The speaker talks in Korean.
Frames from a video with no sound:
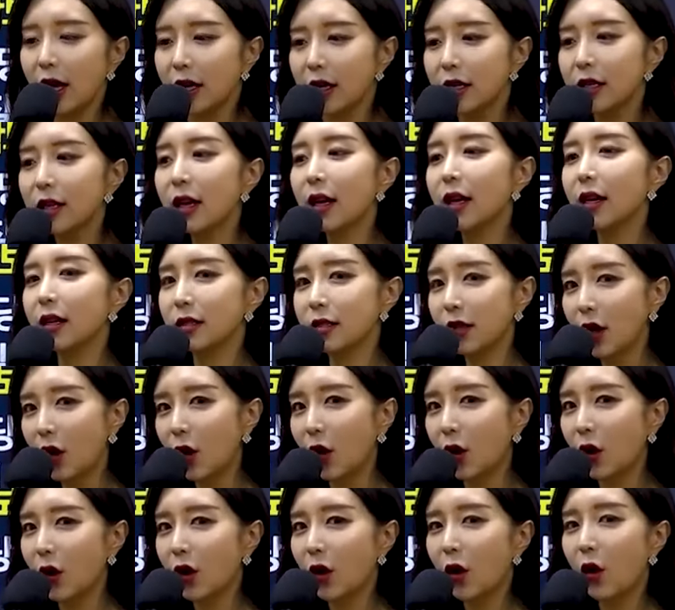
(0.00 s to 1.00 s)

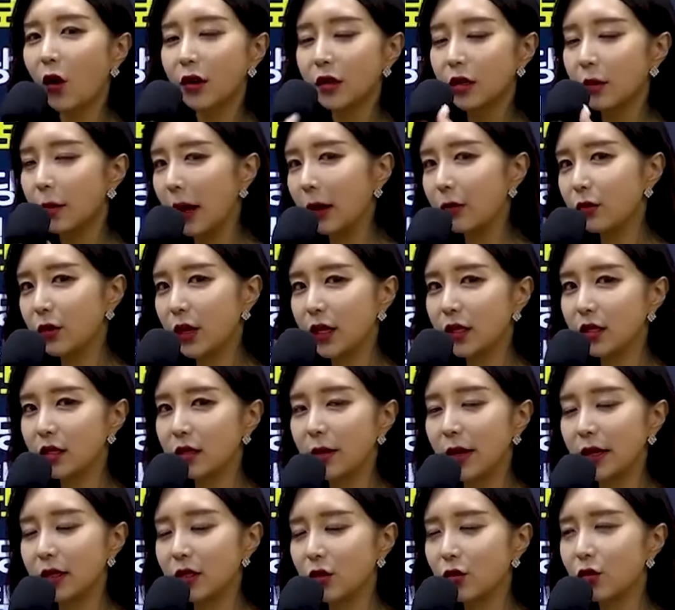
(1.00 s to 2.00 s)
그래서 거기서 마무리 하시지
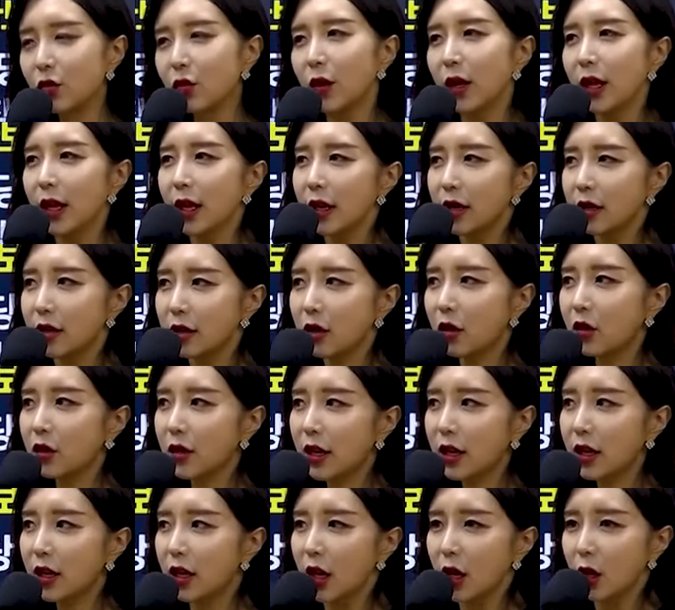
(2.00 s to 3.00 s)
마시고
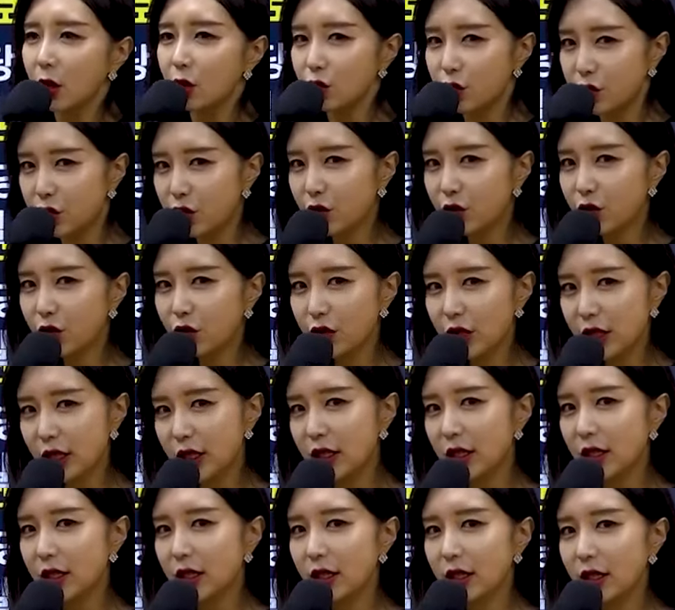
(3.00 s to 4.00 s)
그러나
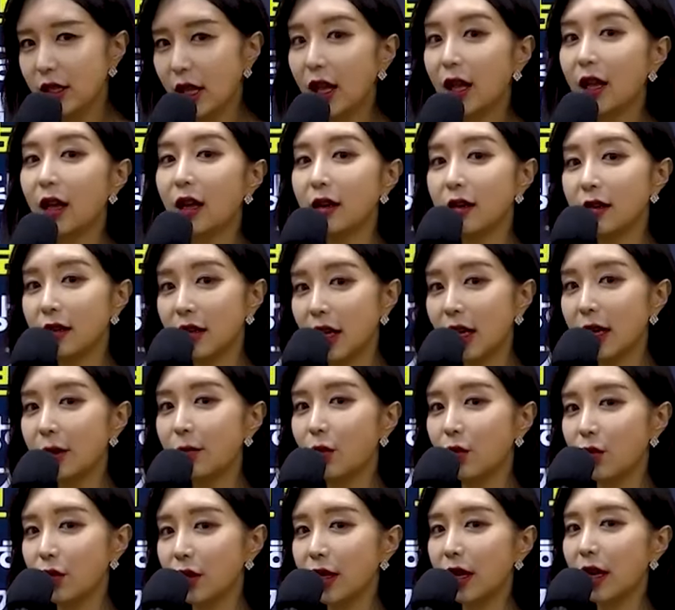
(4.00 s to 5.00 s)
굳이 생각을 해
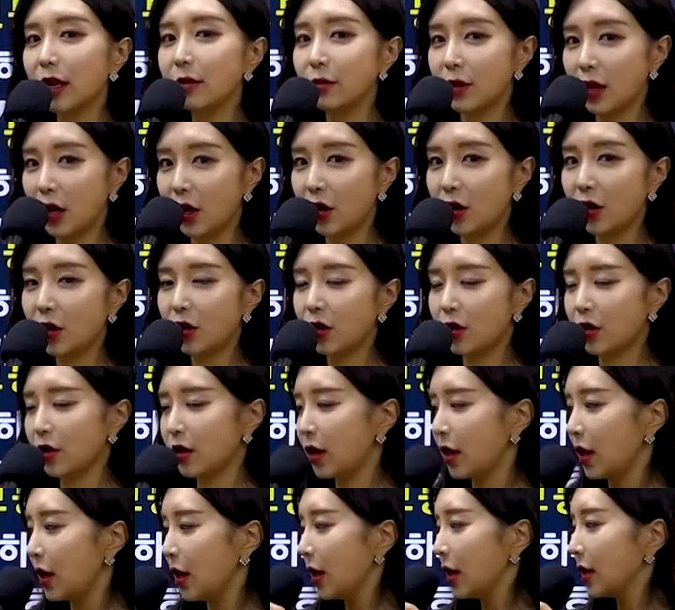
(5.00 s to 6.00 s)
본다면
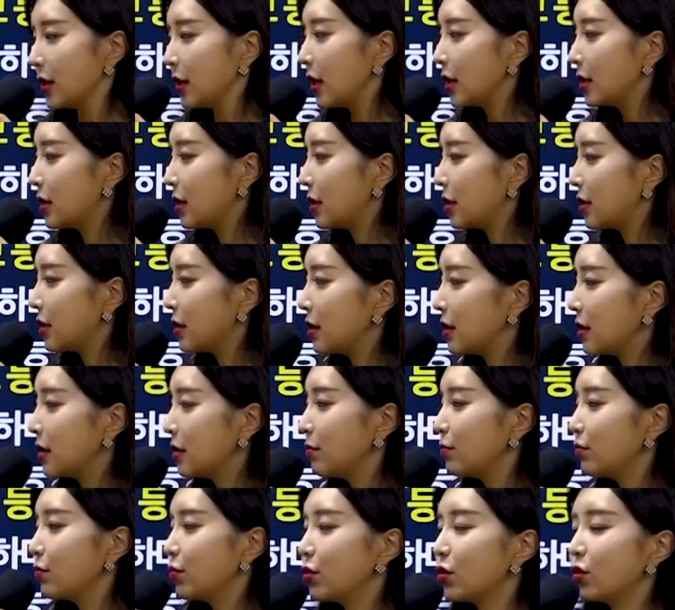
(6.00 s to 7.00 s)
사실은
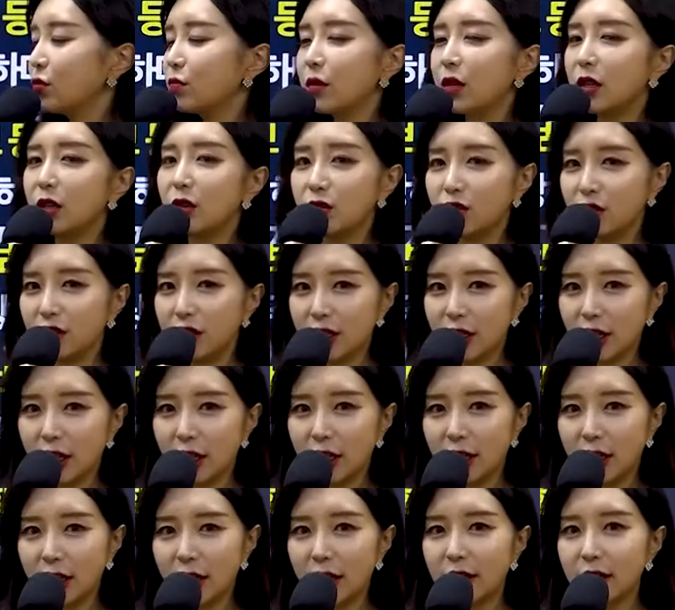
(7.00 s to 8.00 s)
품위 유지에
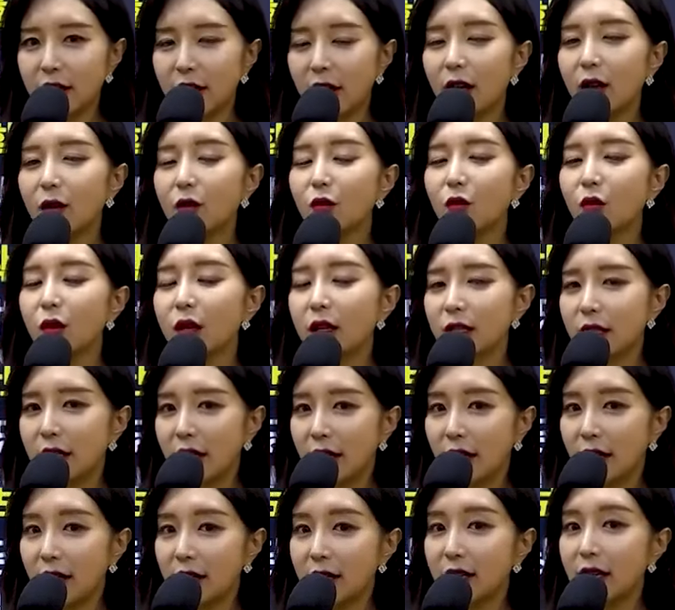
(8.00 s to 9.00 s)
따른 행동의
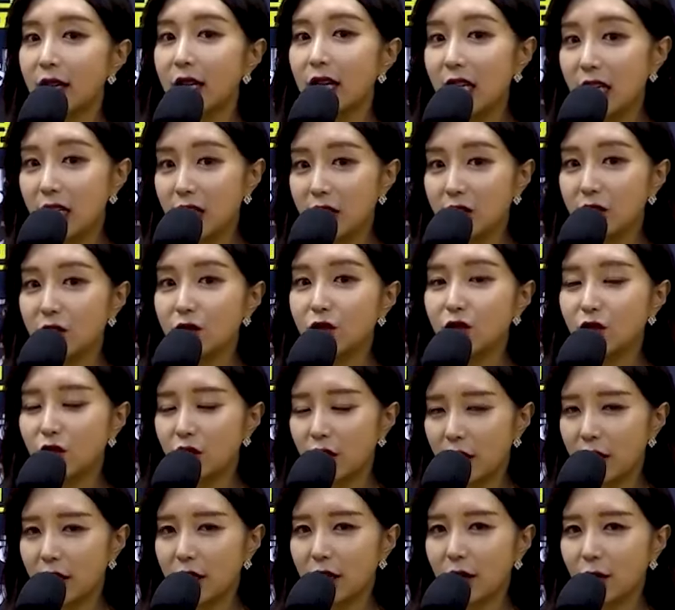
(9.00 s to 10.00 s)
제약이 있을 수
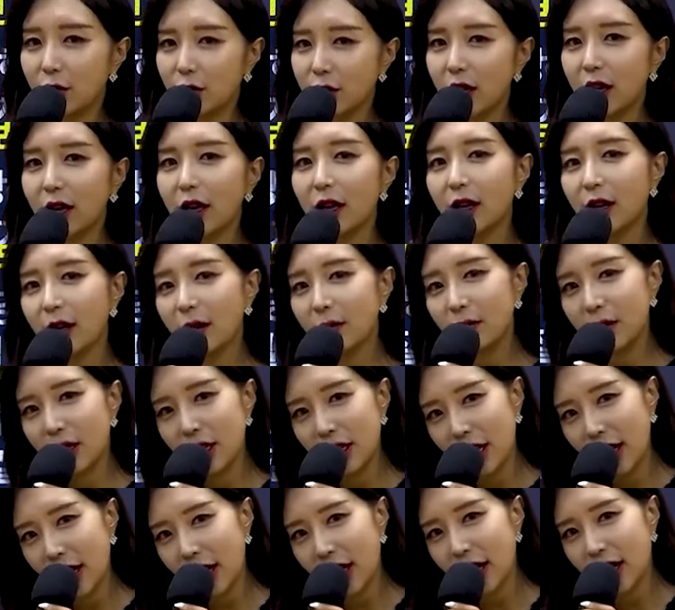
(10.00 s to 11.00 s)
있다고
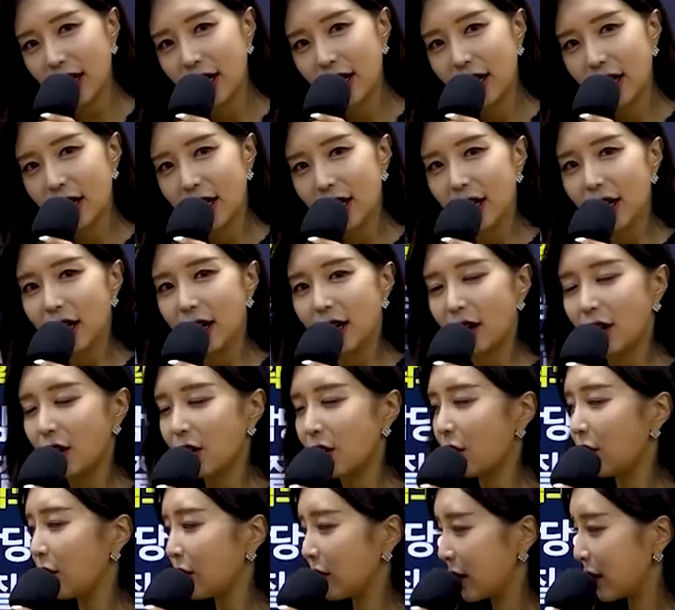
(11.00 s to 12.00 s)
생각합니다.
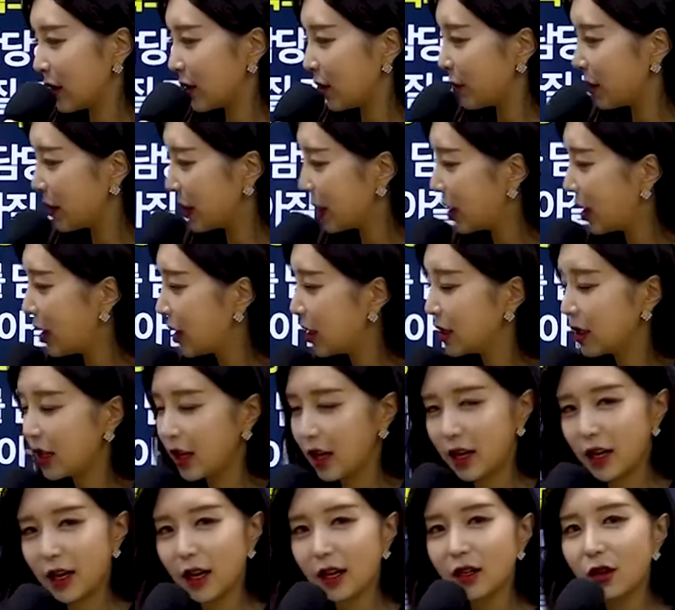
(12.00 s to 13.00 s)
어, 그래서 밑에
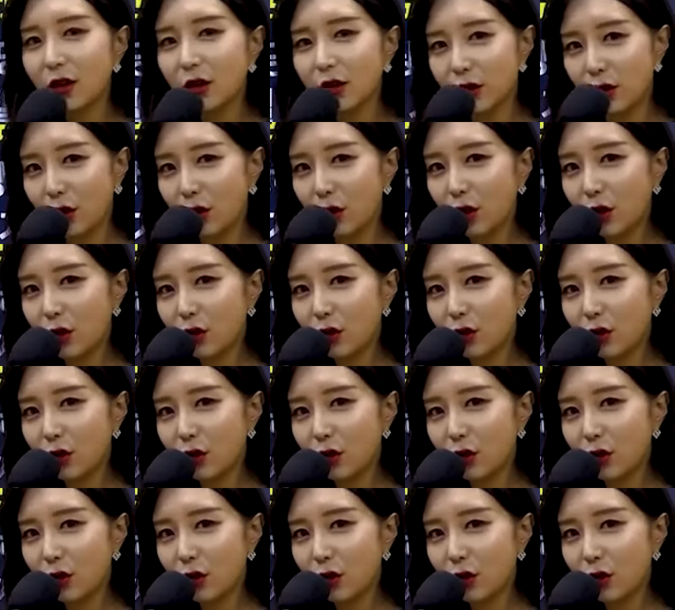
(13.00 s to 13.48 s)
얘기를 하는 거죠.